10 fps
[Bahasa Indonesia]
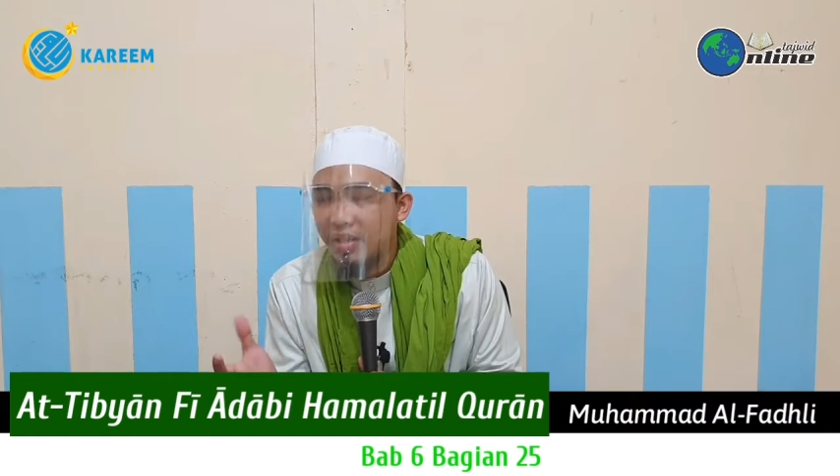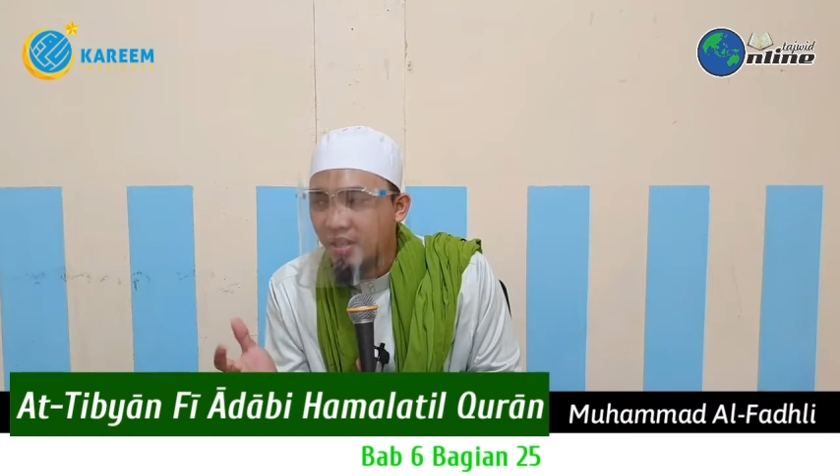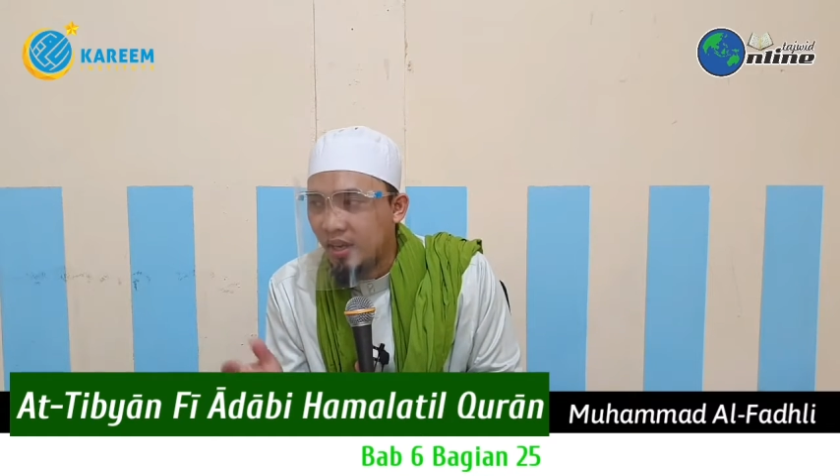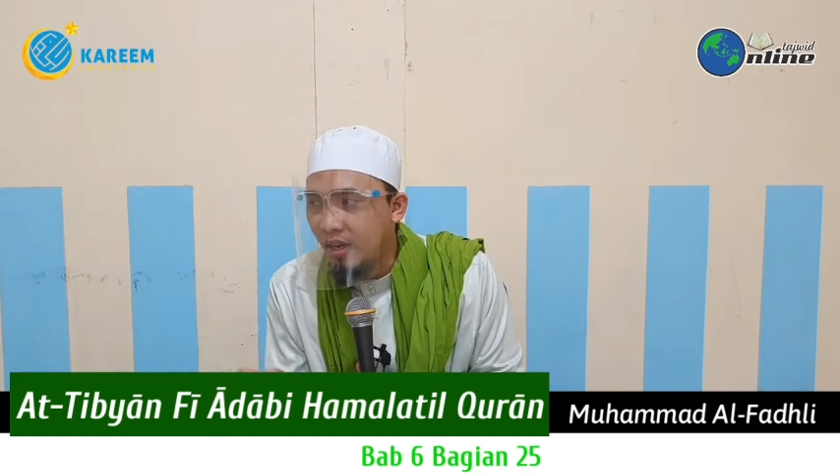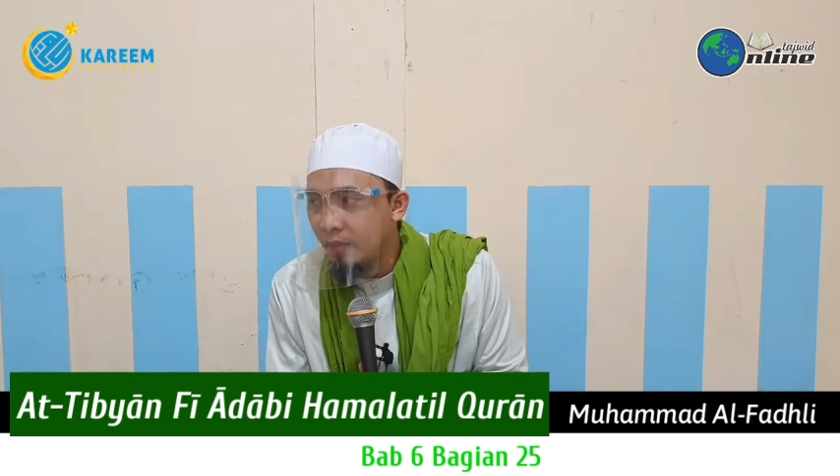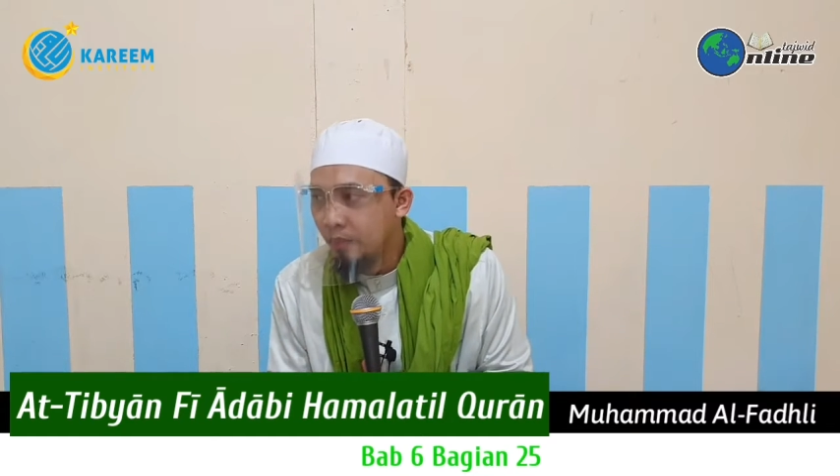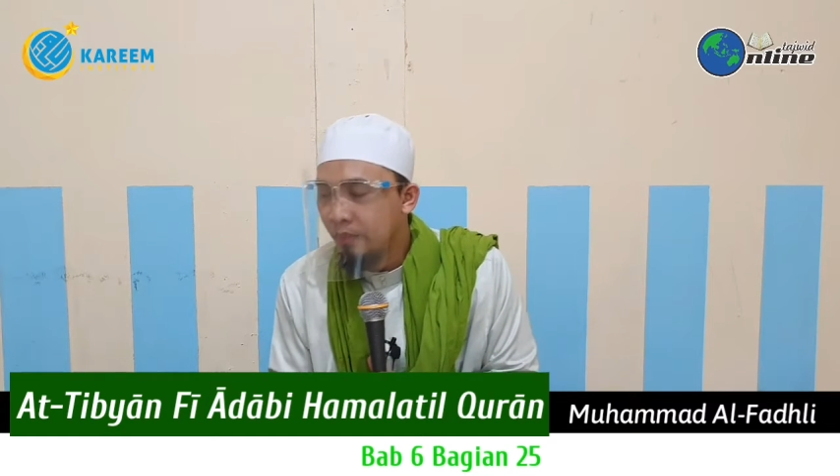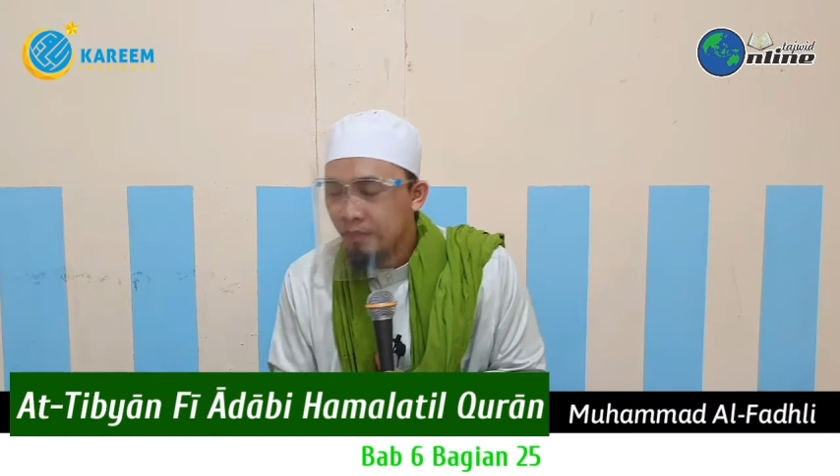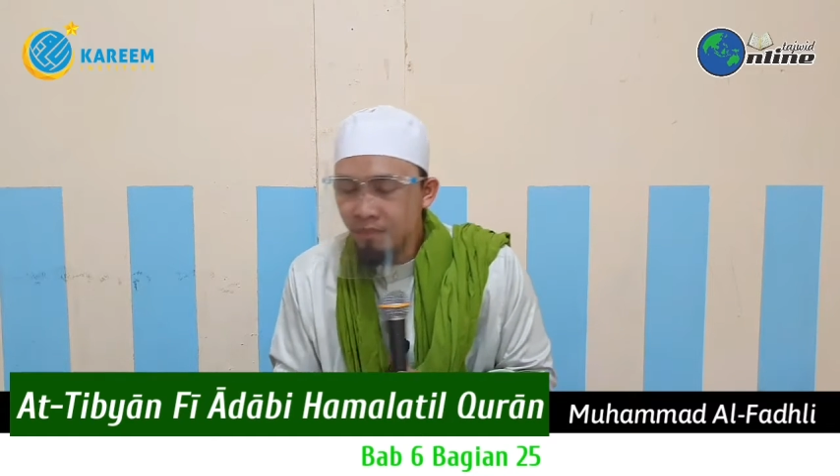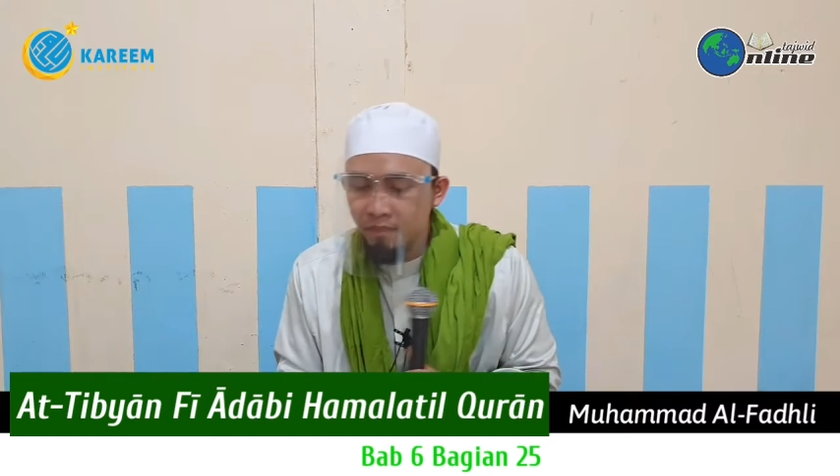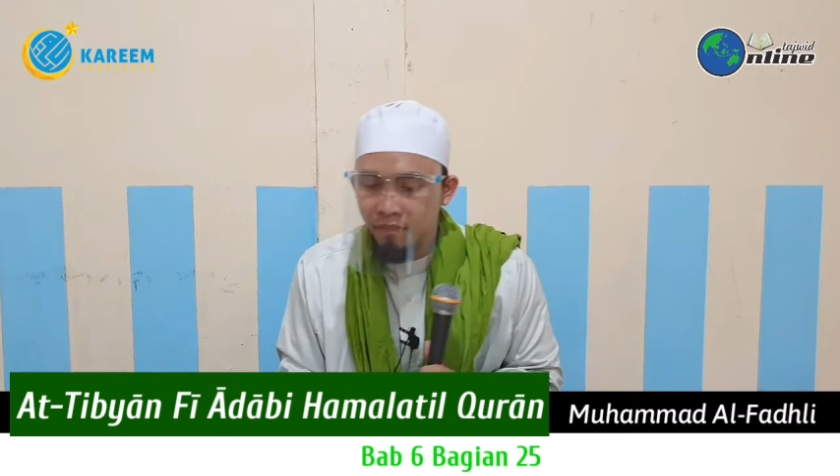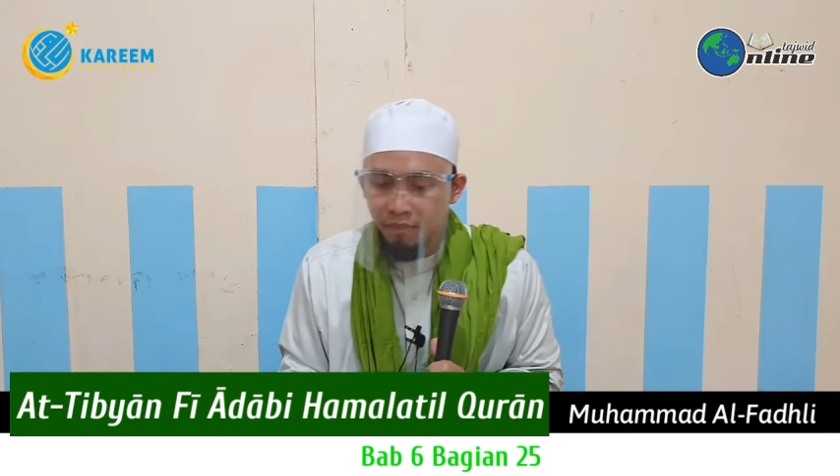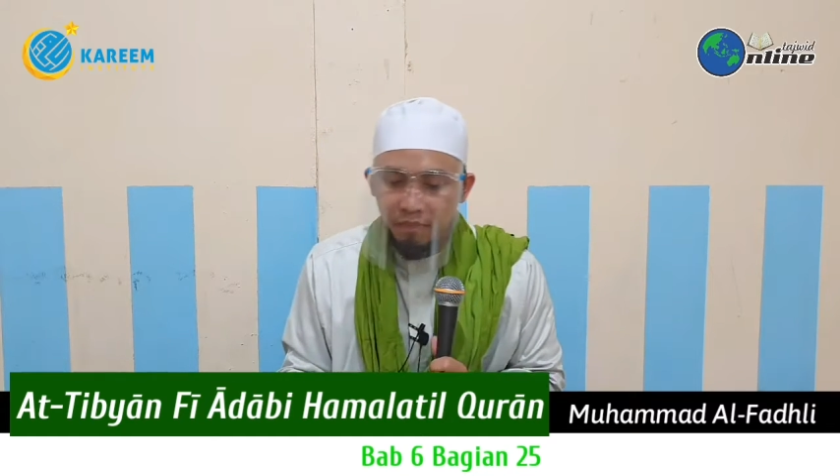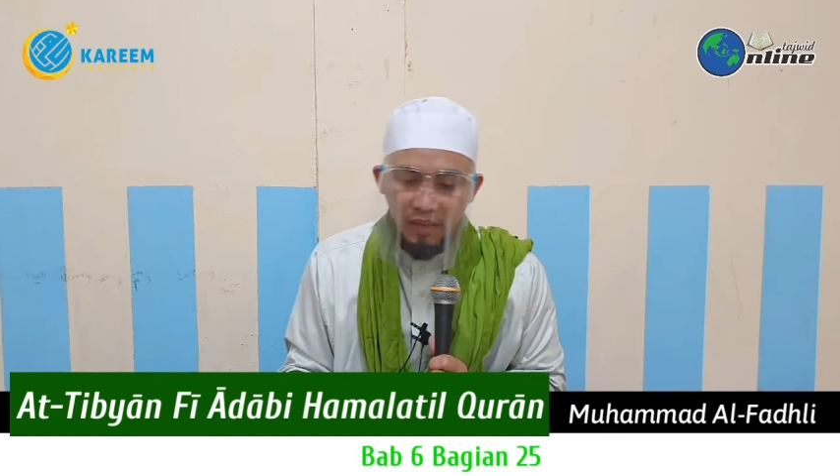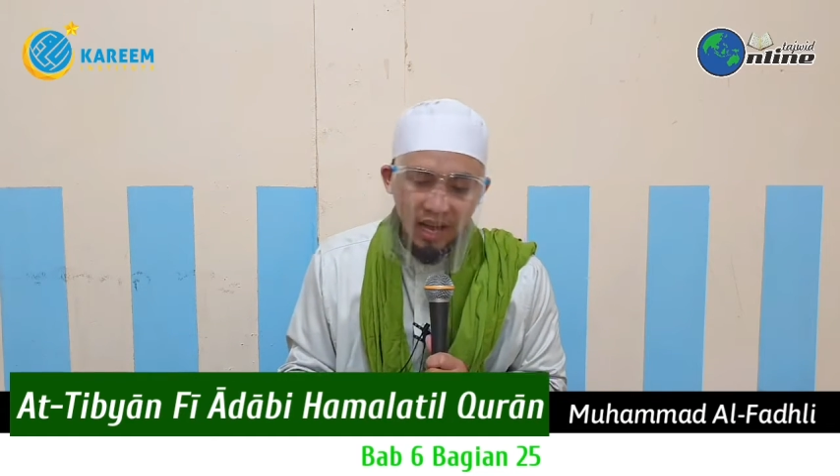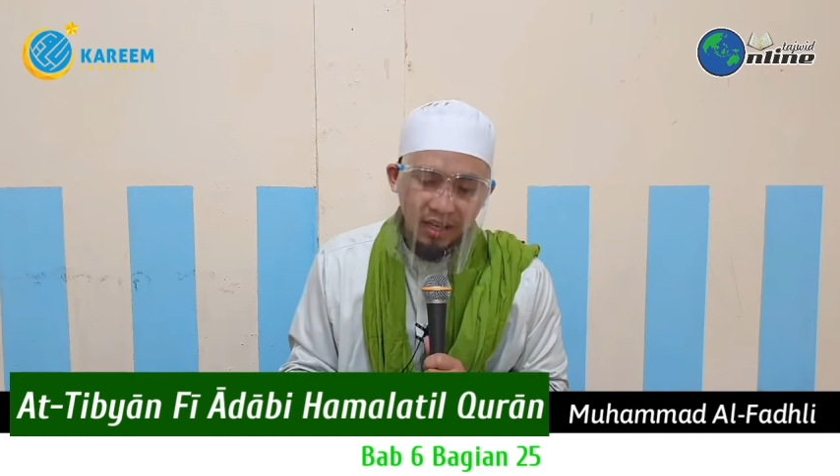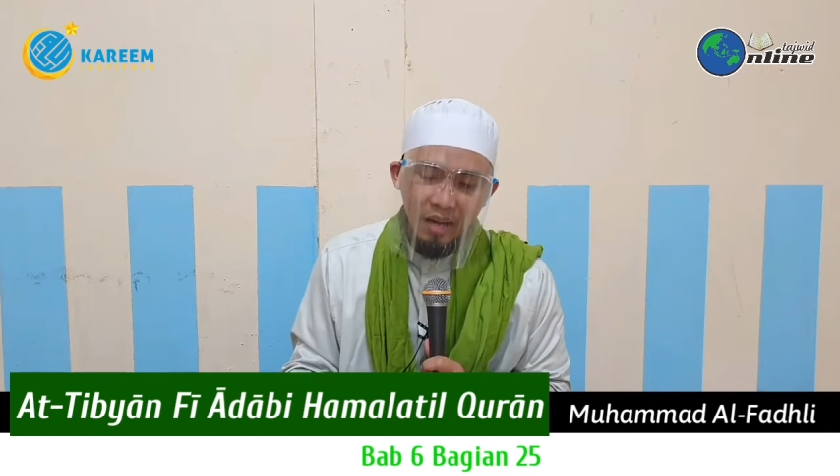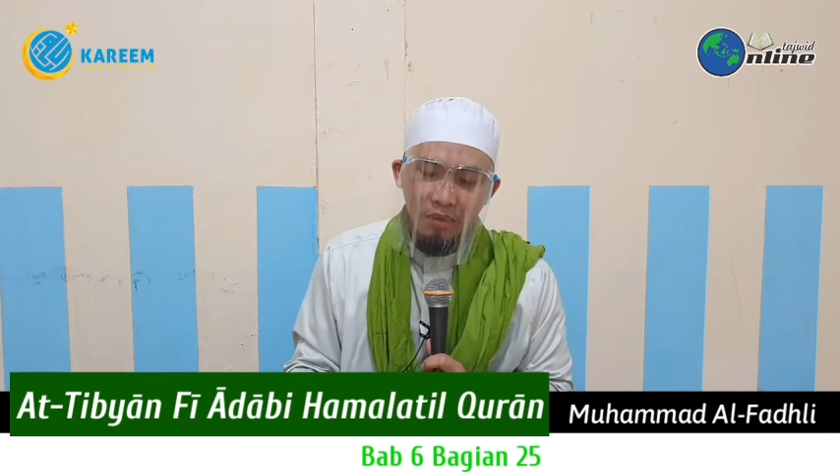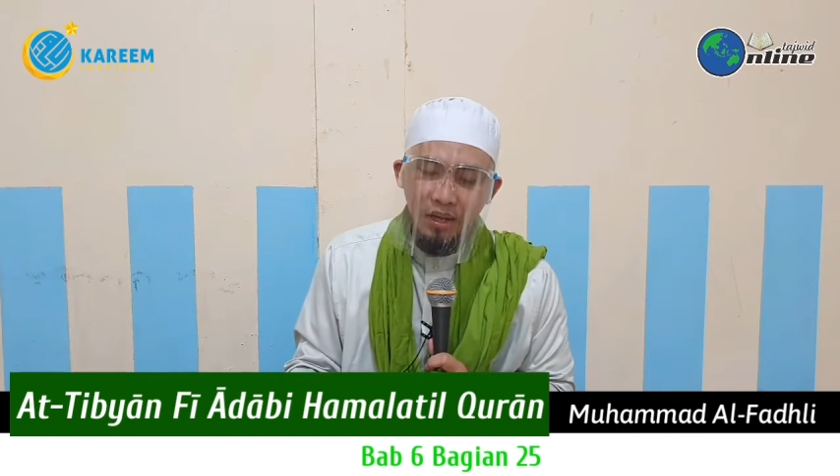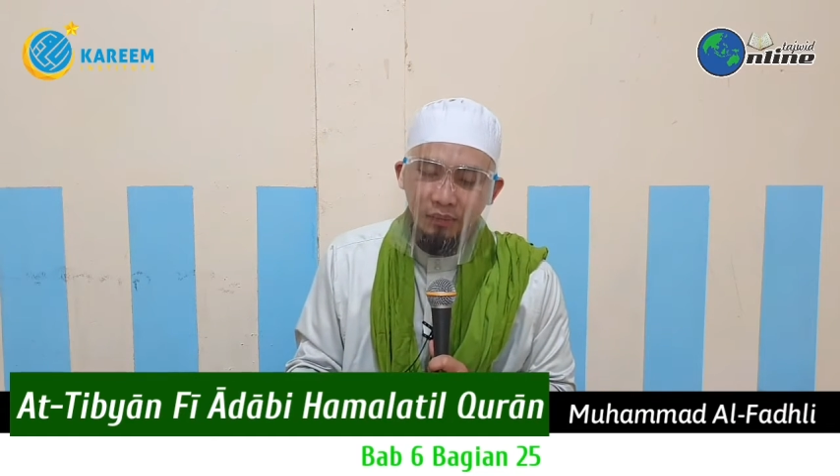sisi
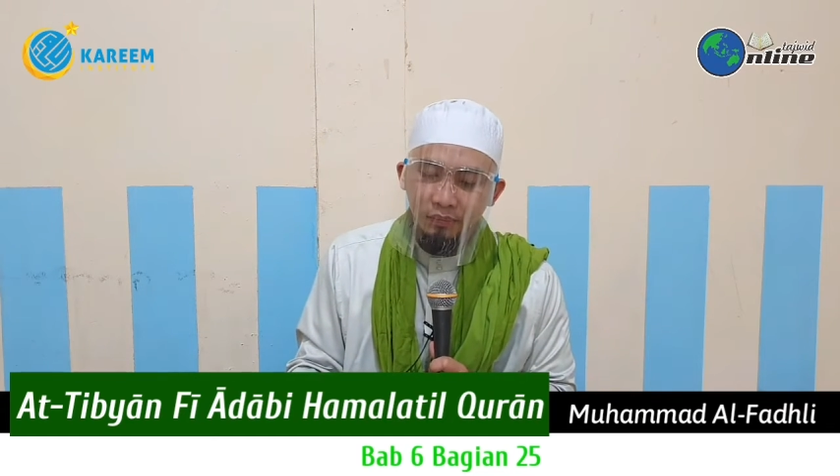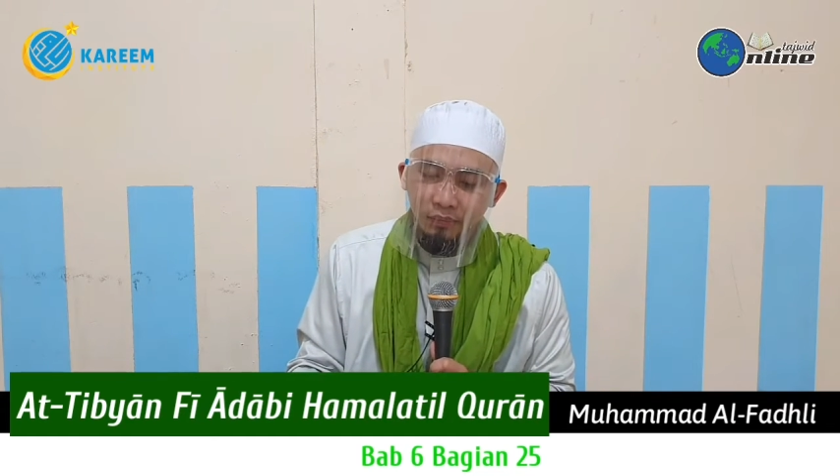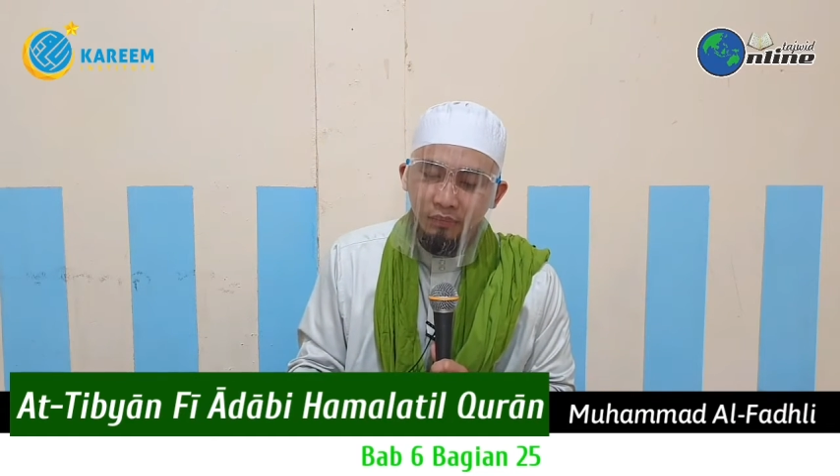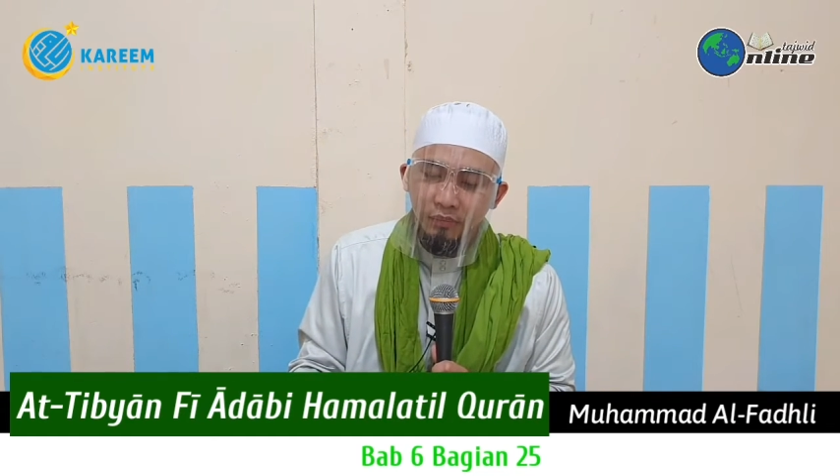agama.